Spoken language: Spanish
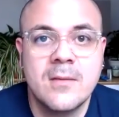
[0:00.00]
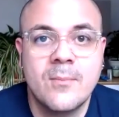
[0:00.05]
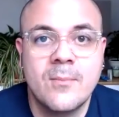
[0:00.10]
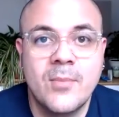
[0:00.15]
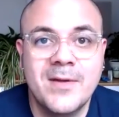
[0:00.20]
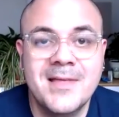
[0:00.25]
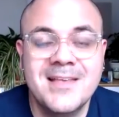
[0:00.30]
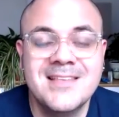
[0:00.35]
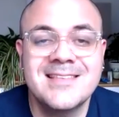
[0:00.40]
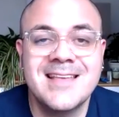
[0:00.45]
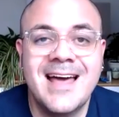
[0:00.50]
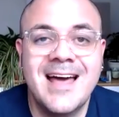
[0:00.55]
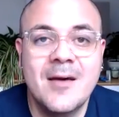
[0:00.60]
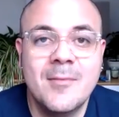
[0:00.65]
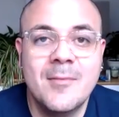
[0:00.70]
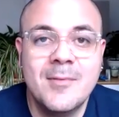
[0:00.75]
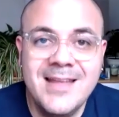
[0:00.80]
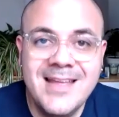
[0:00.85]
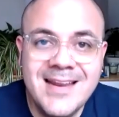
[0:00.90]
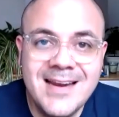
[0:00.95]
Puedes
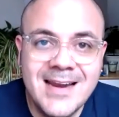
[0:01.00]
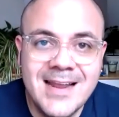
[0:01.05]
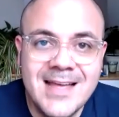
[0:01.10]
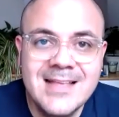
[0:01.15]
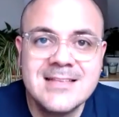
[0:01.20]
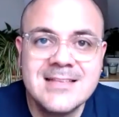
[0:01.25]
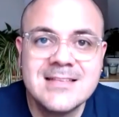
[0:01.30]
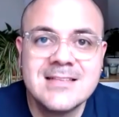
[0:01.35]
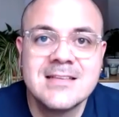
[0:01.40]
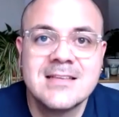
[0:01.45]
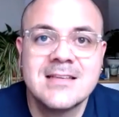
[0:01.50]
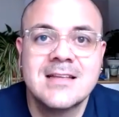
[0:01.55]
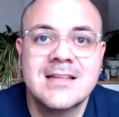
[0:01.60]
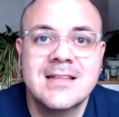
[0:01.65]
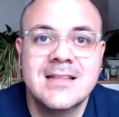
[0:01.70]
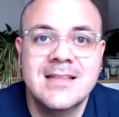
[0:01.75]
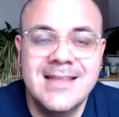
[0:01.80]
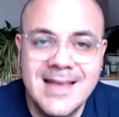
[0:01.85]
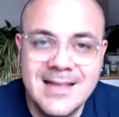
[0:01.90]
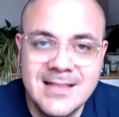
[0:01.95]
abrirlas
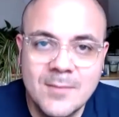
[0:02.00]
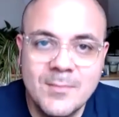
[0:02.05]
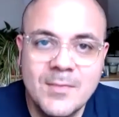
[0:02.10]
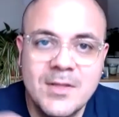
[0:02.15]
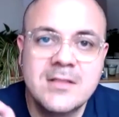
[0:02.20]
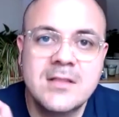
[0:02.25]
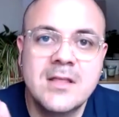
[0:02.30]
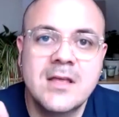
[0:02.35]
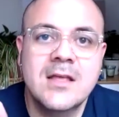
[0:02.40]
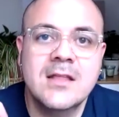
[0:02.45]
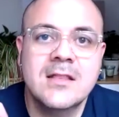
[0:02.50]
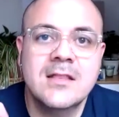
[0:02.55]
directamente